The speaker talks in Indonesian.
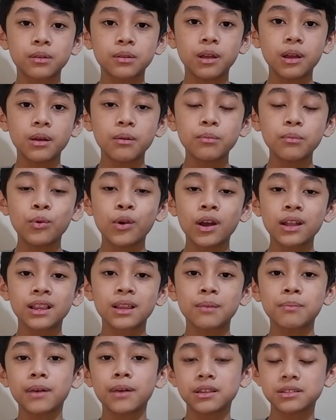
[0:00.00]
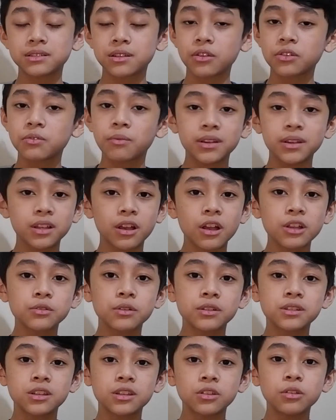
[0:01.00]
buat lepas terus masang switch
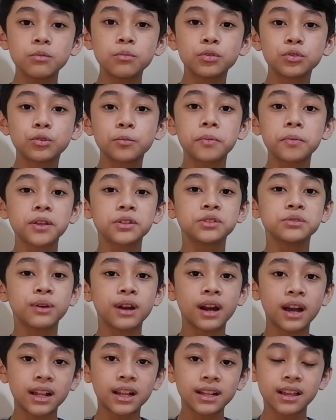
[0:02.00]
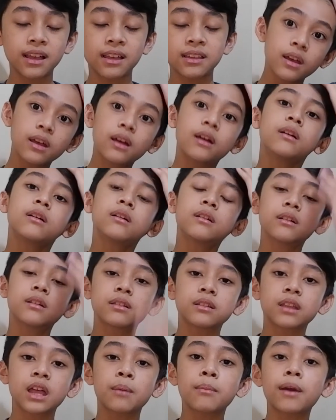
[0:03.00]
itu butuh perjuangan guys. Nah
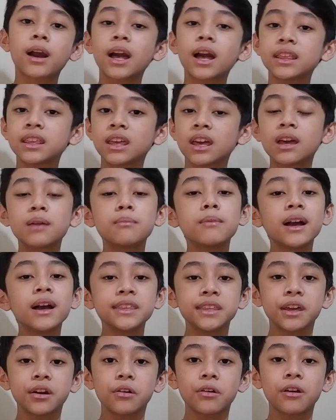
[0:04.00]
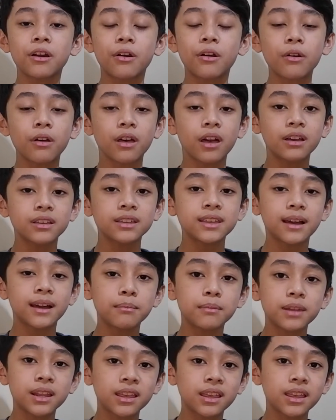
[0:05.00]
makanya banyak orang-orang yang beli
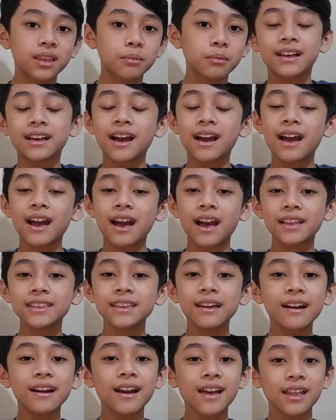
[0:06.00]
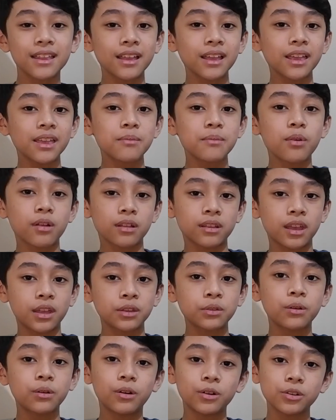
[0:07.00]
keyboard hanya karena keyboardnya itu
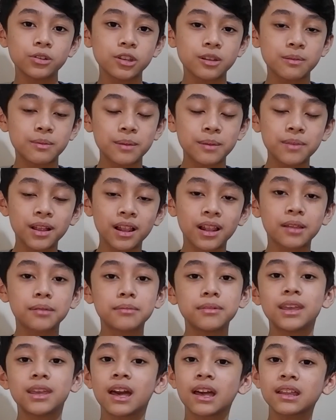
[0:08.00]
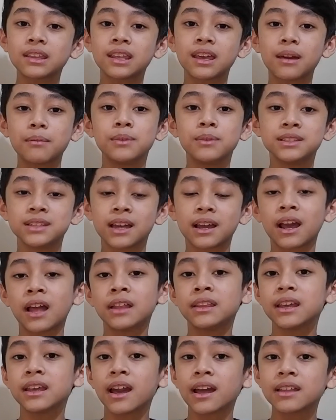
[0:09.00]
hot swappable, biar dia bisa
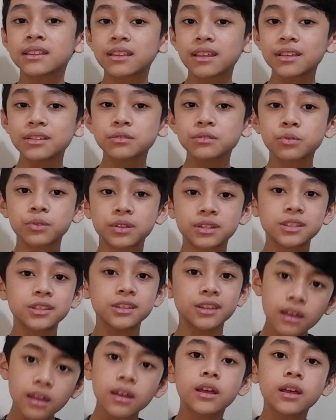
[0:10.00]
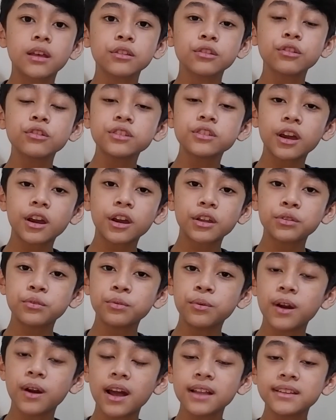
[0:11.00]
ganti-ganti switchnya. Terus yang
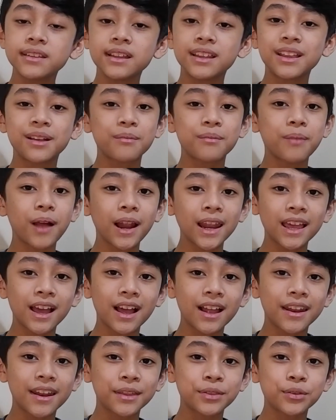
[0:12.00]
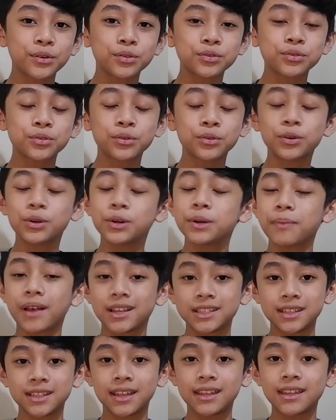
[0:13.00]
kedua dan yang paling kalian tunggu-tunggu
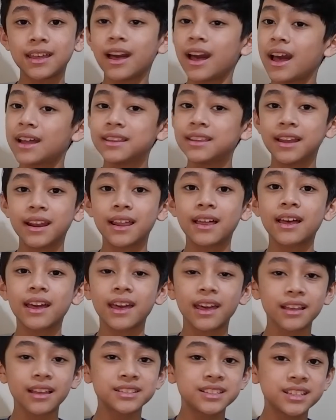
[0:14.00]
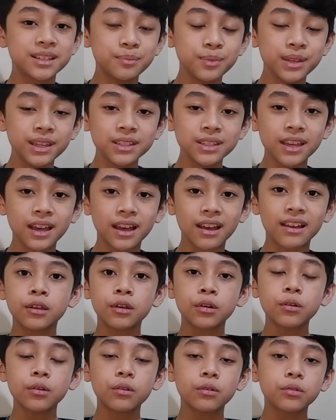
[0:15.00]
pastinya adalah RGB-nya.
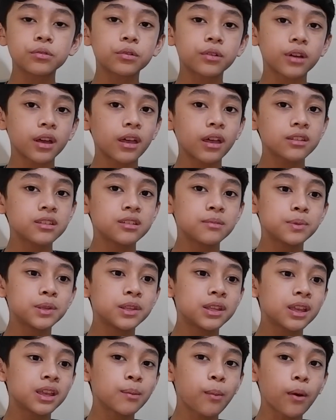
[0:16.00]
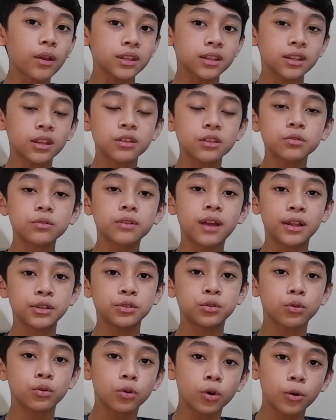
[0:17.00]
Untuk RGB di keyboard ini sudah
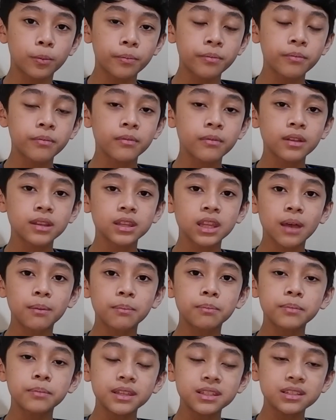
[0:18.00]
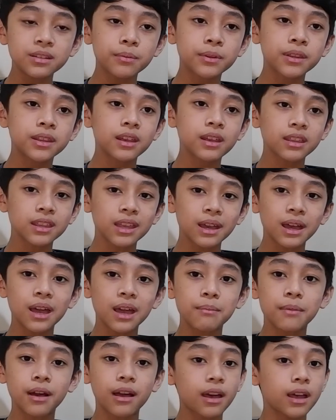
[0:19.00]
cukup, tapi sebenarnya
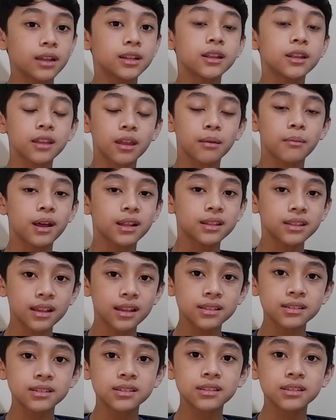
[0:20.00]
emang rada terbatas.